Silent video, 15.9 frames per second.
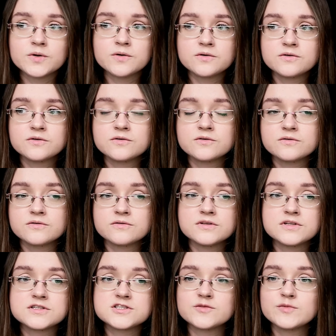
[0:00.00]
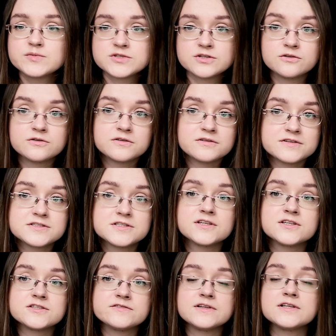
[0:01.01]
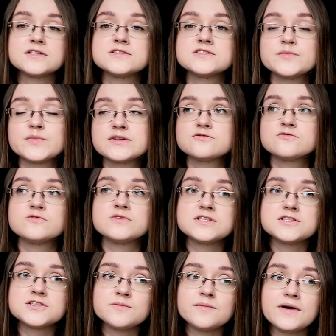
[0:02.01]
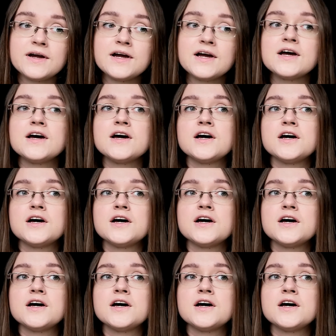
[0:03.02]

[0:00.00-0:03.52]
bo nie trzeba przygotowywać jakichś wielkich zapasów na zimę.